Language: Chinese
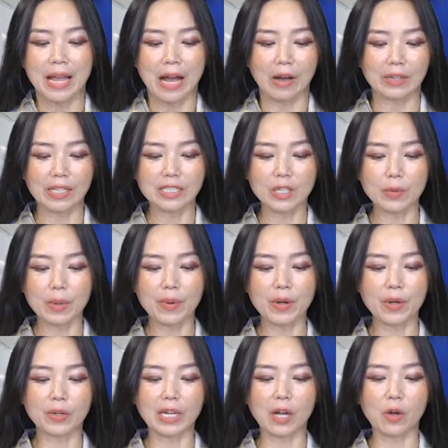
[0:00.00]
好的，这位
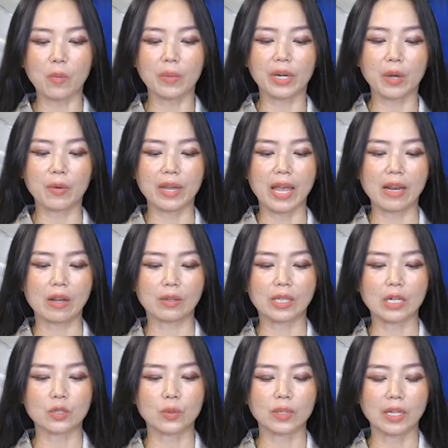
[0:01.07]
朋友他给我们留言呢，
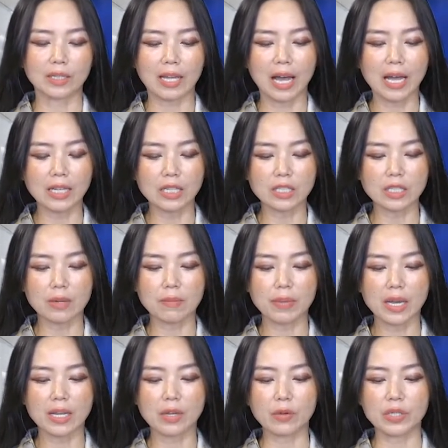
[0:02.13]
他说呢，他的
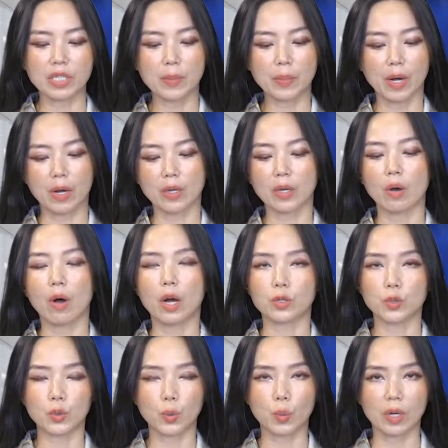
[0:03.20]
身边呢有一些朋友
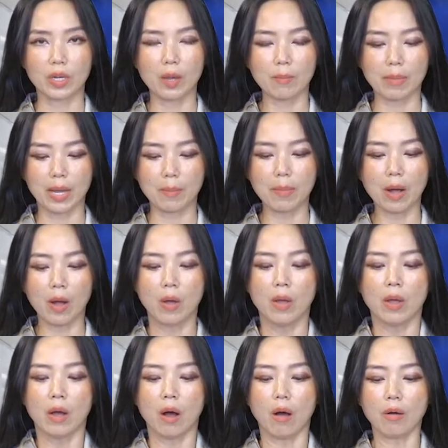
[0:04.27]
啊，去纹了眉毛，
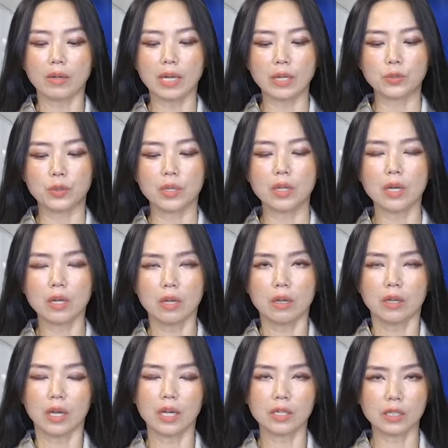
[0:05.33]
哦，感觉呢，
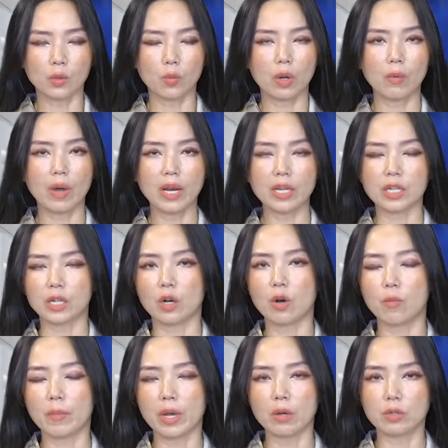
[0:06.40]
哎，就纹完了以
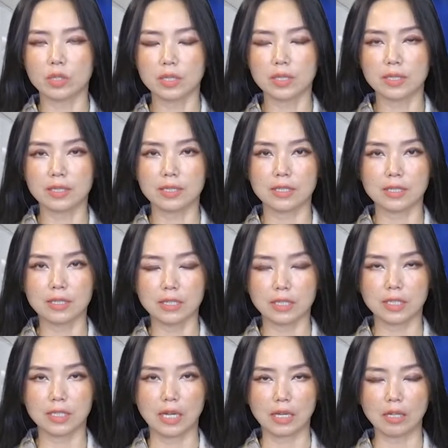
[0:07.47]
后没有自己
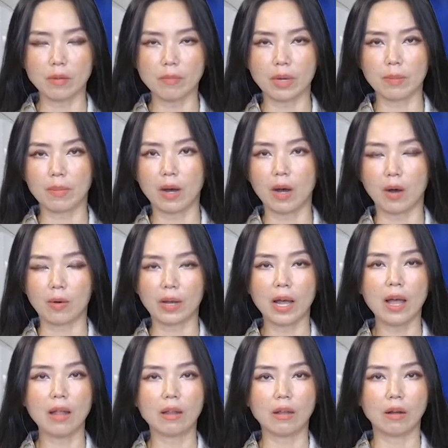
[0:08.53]
以前的眉毛好
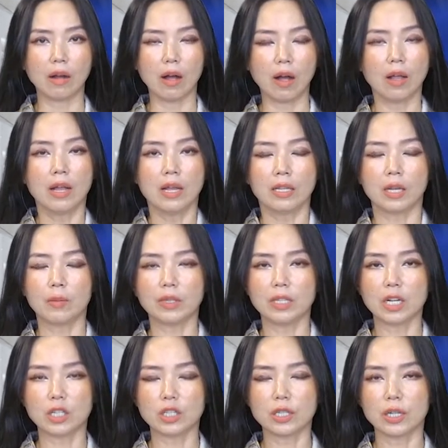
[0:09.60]
看了啊。那么
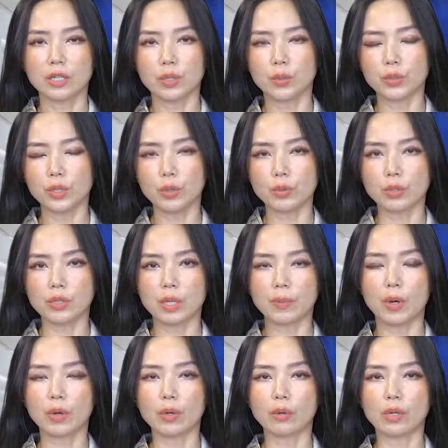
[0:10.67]
但是呢，又有些
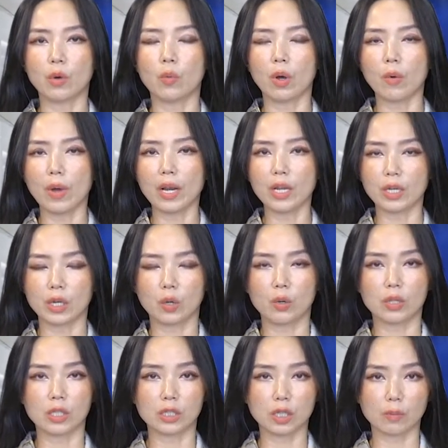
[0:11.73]
朋友呢纹完了以
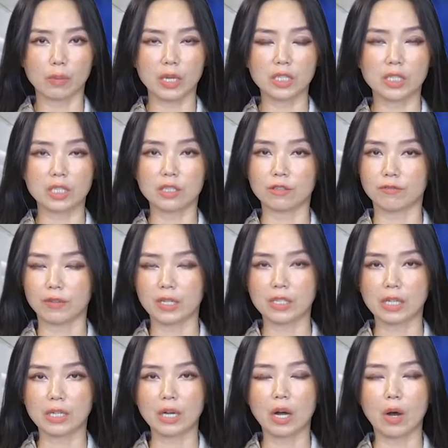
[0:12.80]
后呢，这个眉形是非
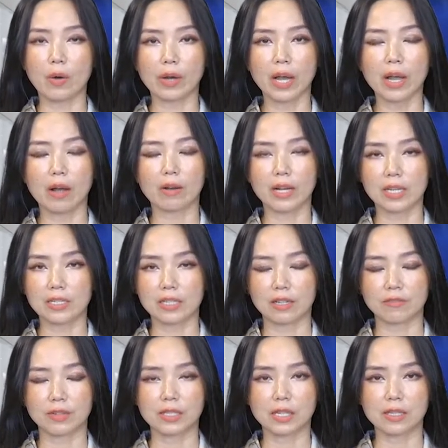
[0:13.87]
常的好看啊，看起
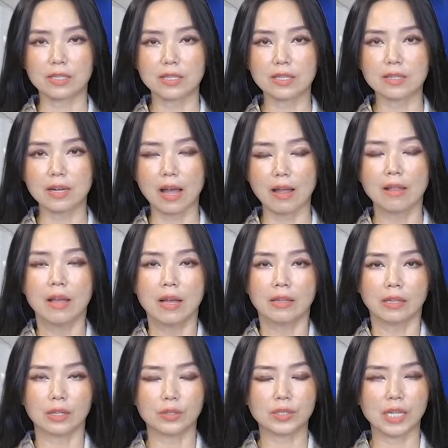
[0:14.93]
来也非常自然。
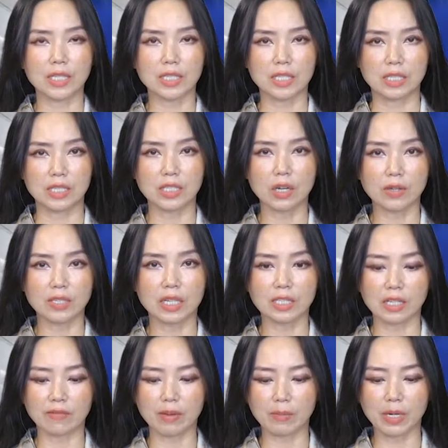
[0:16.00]
他就想请教一
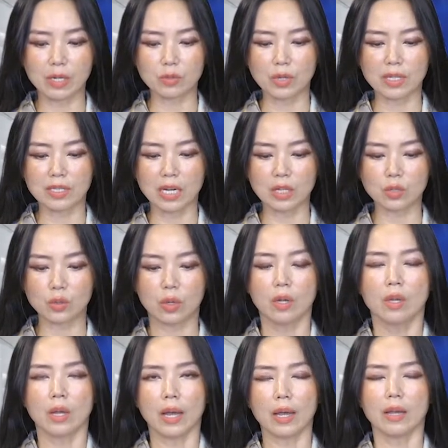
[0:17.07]
下这方面的专家，说，
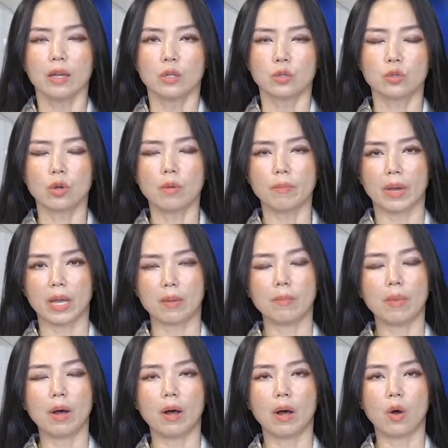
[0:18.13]
哎，做眉
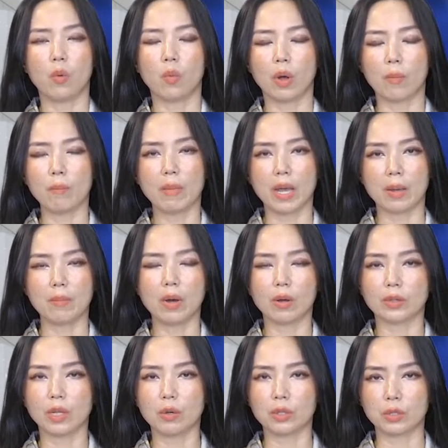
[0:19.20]
毛哈，纹眉
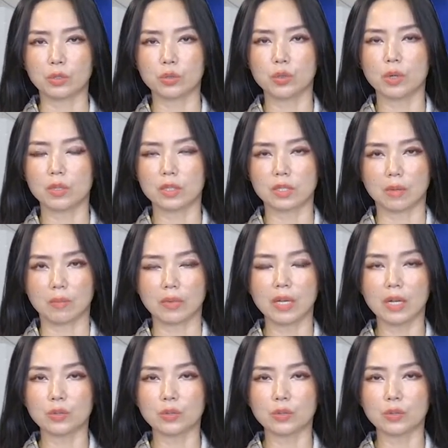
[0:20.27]
毛到底需要怎么样